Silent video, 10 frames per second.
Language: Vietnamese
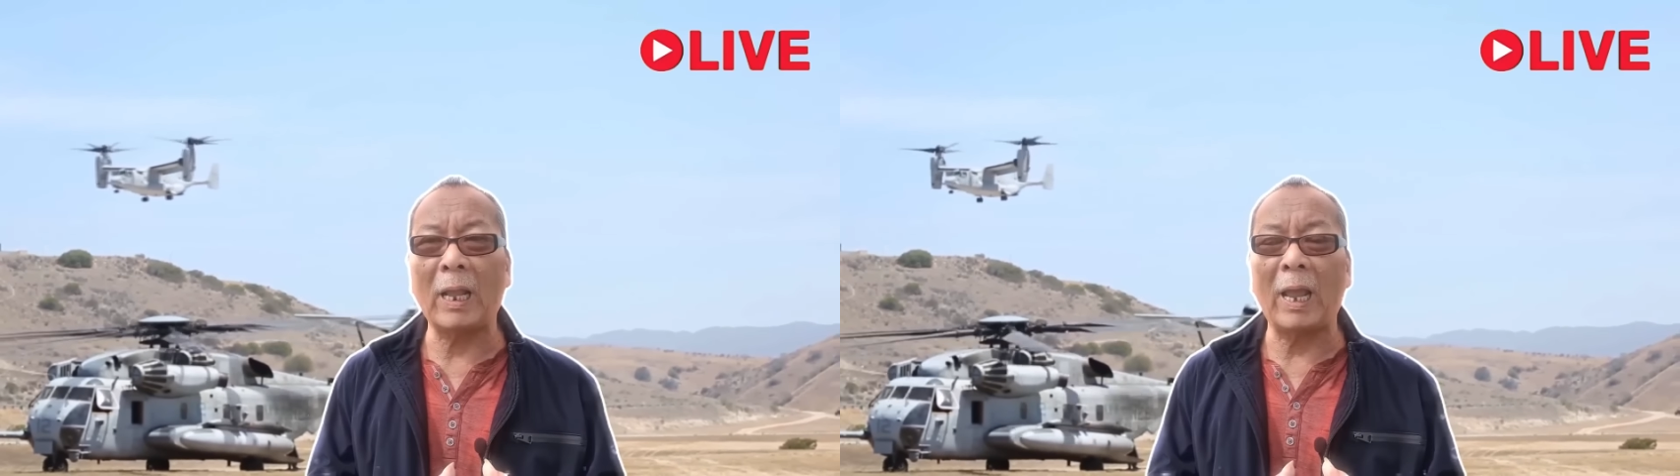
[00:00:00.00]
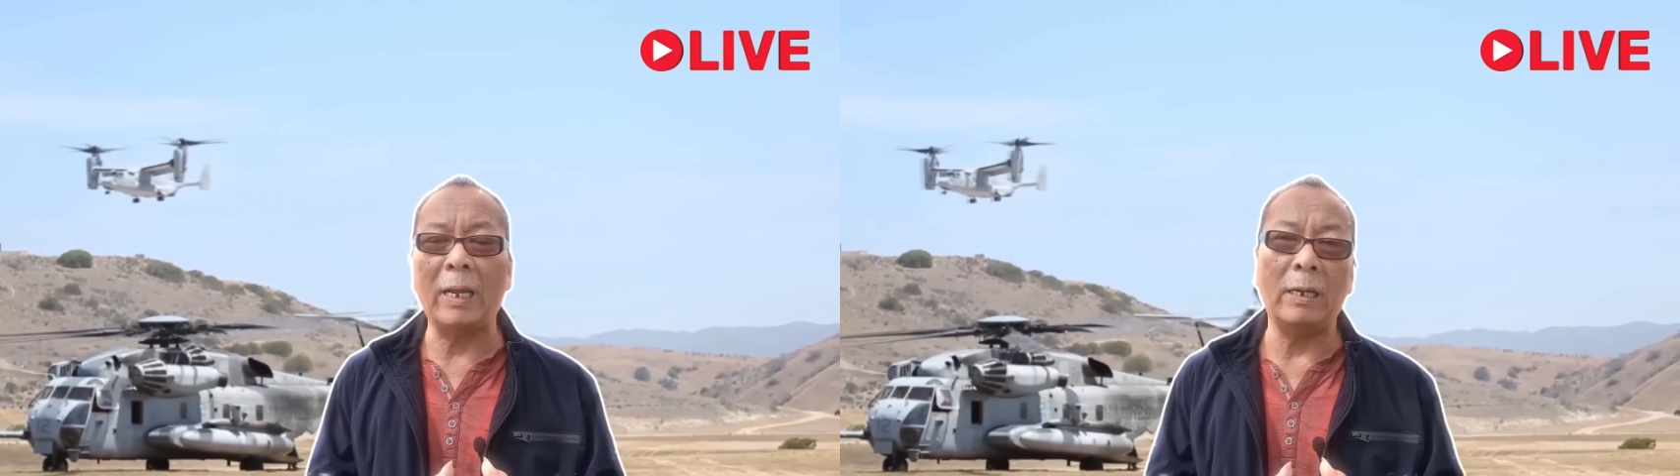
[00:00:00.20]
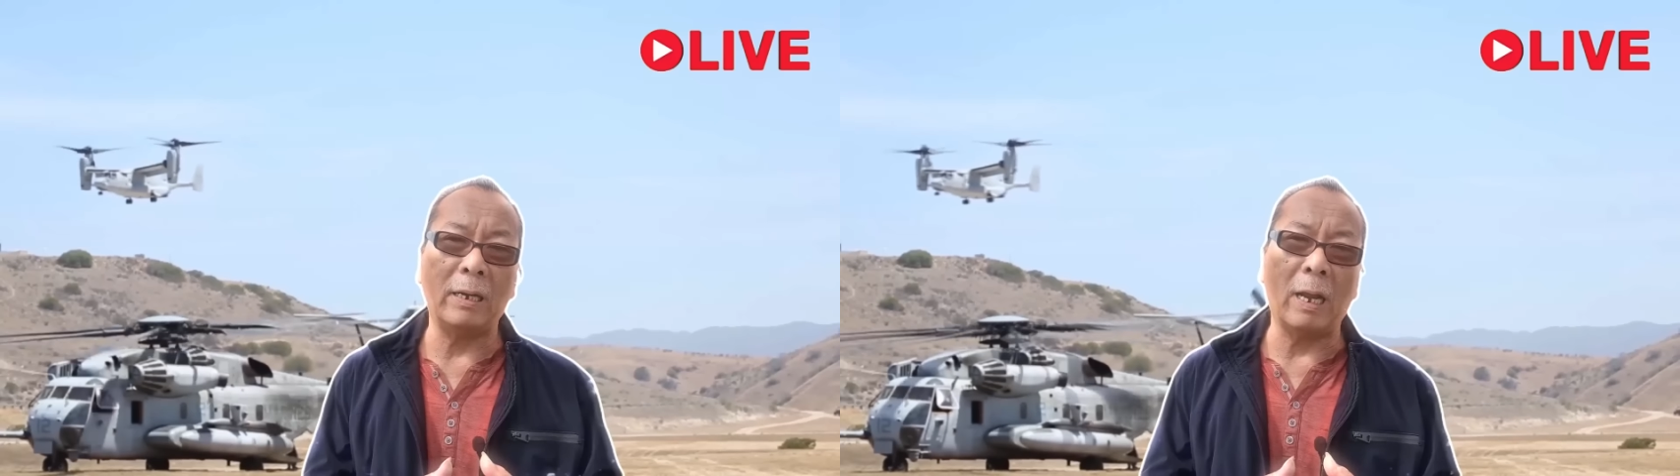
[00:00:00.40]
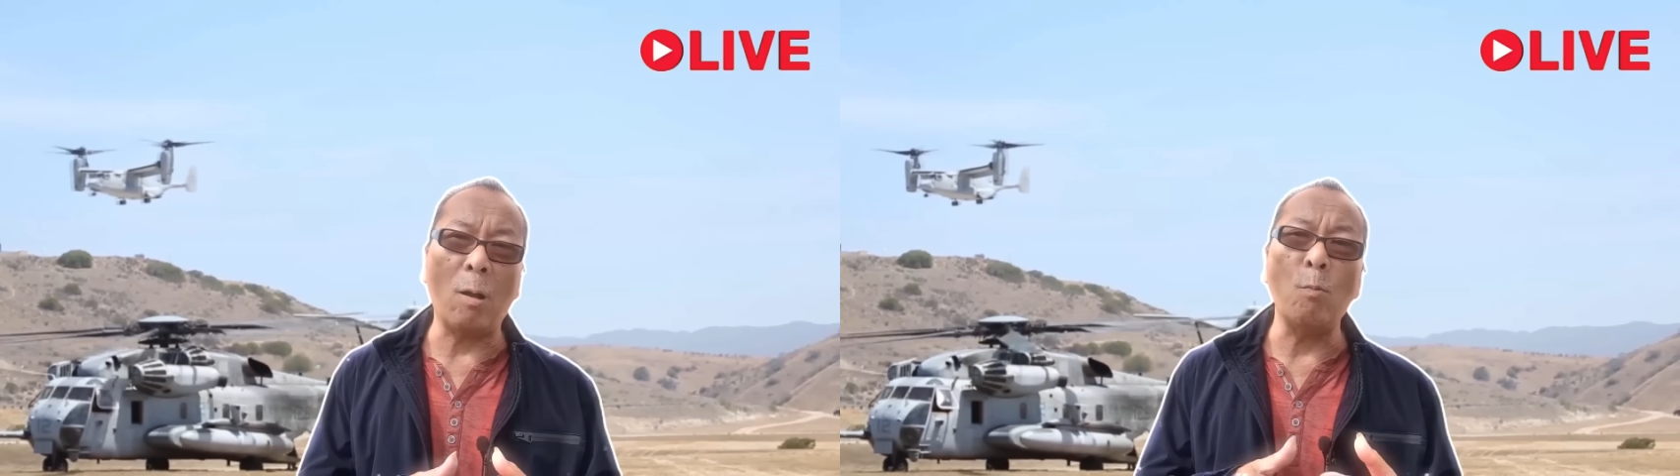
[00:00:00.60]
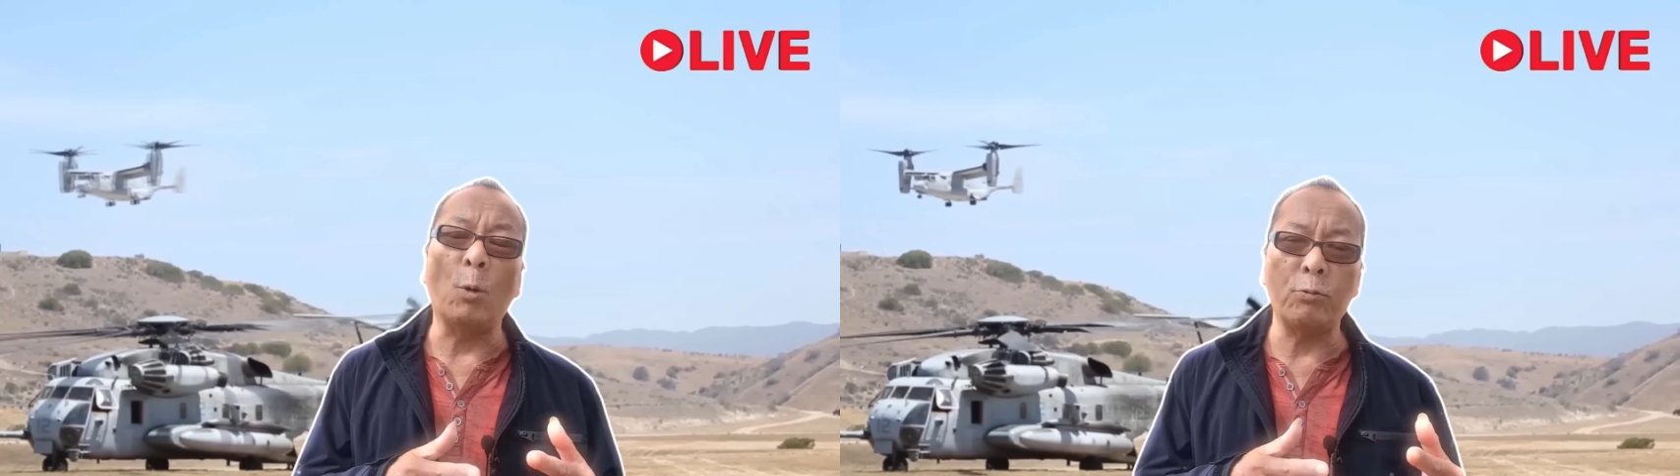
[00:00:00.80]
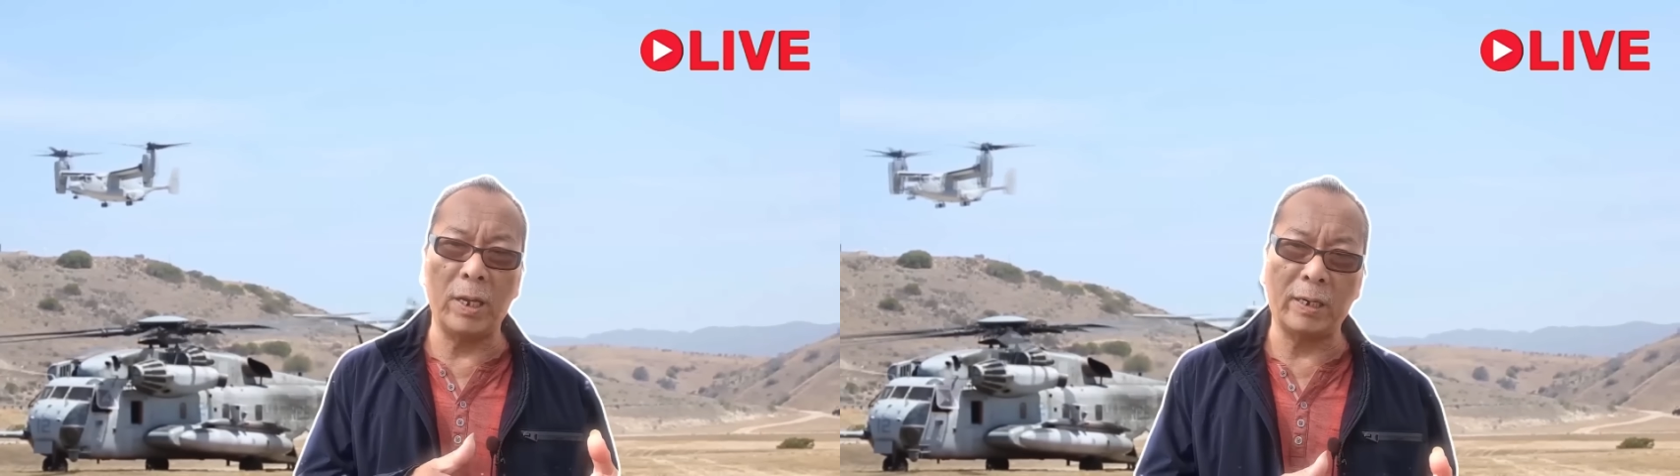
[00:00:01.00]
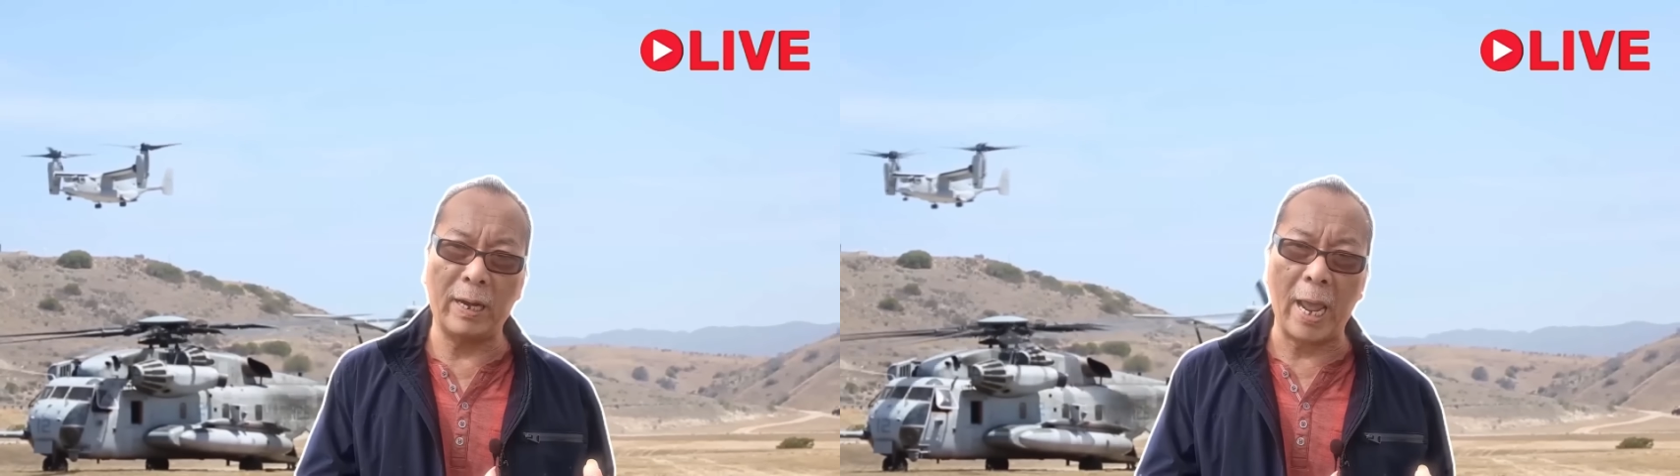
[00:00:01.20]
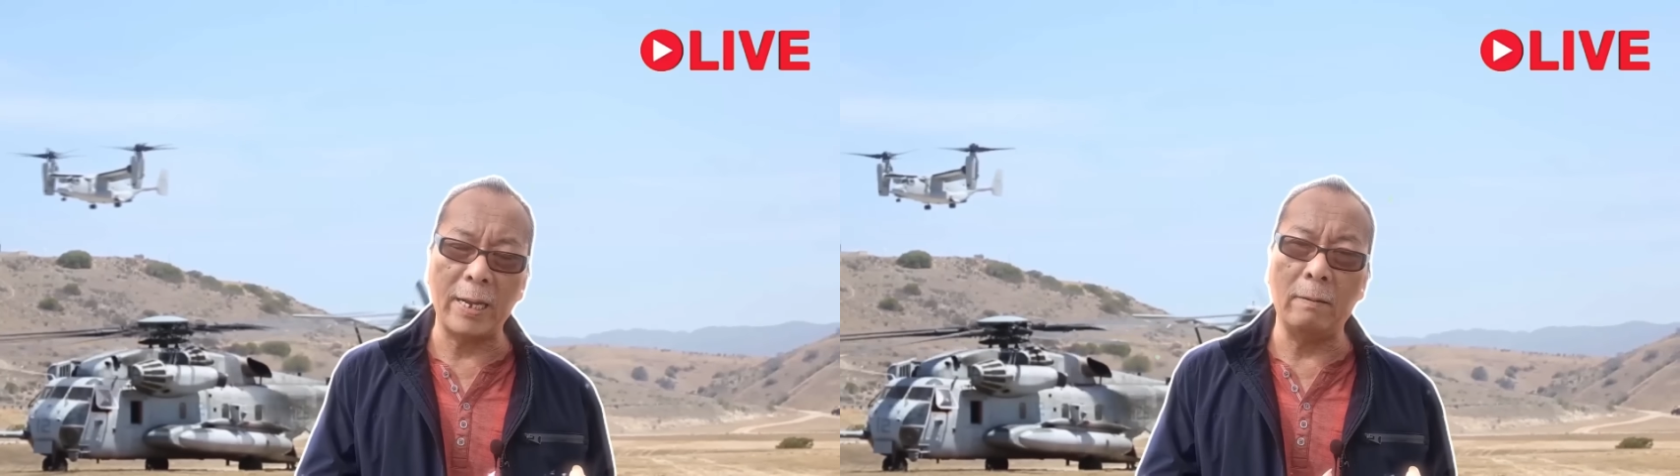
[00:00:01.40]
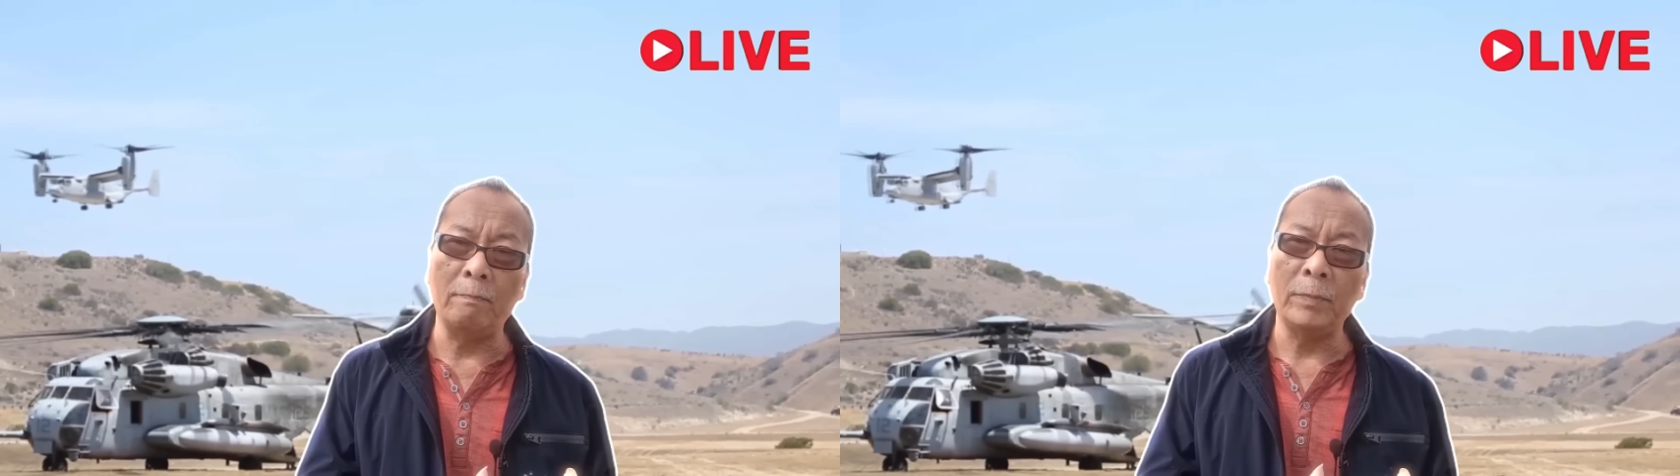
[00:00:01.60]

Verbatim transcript: tại đã có một vành đai,